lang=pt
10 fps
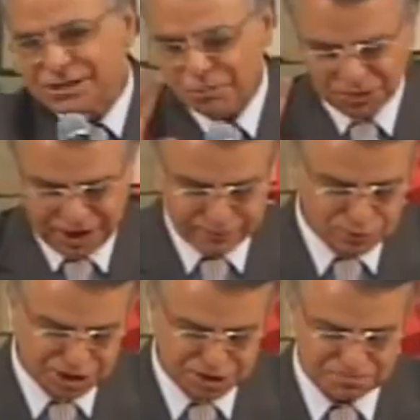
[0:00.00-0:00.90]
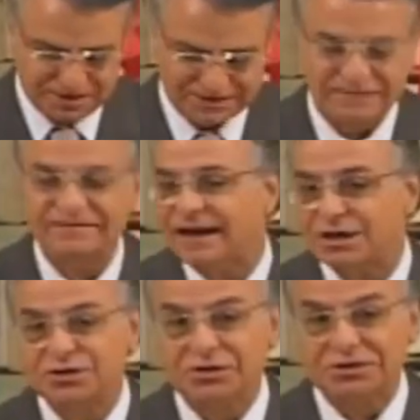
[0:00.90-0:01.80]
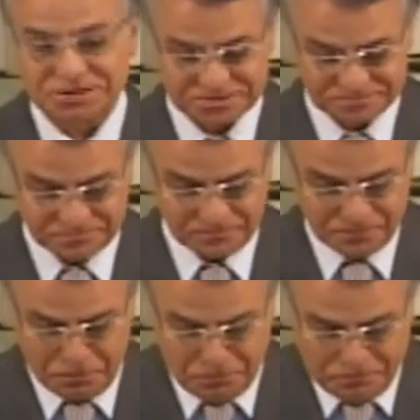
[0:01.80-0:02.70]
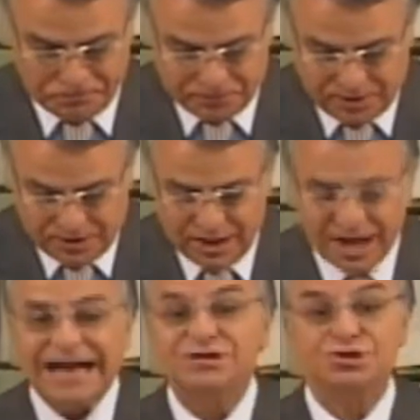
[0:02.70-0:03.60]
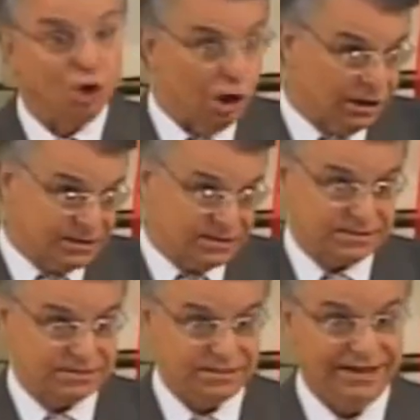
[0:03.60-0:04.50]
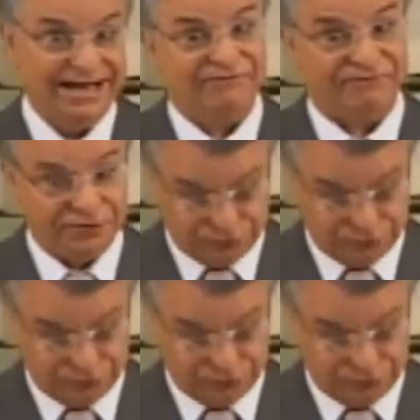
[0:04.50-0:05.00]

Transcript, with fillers: nós não podemos desperdiçar as dores. As dores e